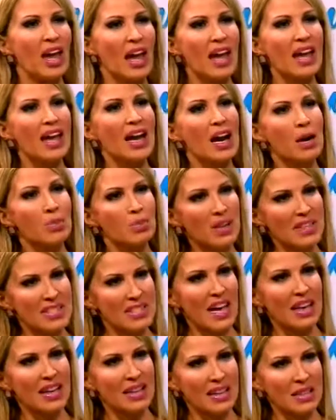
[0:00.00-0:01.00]
Eğer
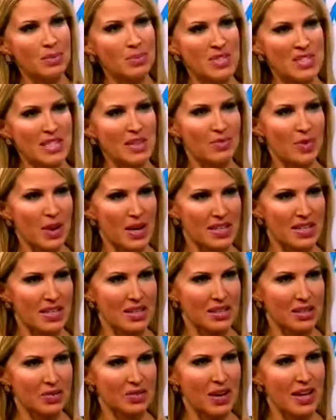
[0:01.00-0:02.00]
basenlerimizde
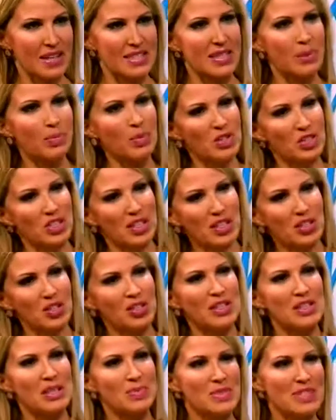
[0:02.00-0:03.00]
fazlalık varsa bacak
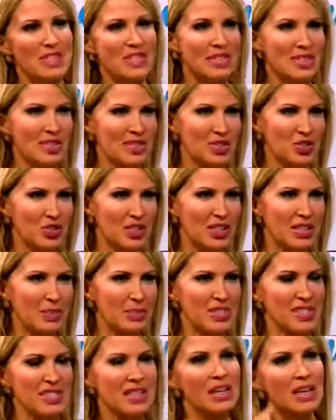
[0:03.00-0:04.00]
içlerimizde, diz
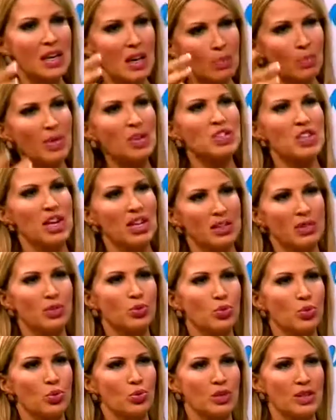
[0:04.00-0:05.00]
içlerimizde bacaklara
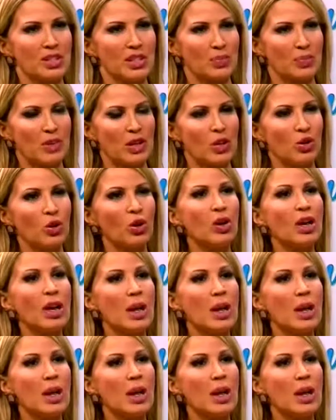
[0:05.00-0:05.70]
uygulanabiliyor.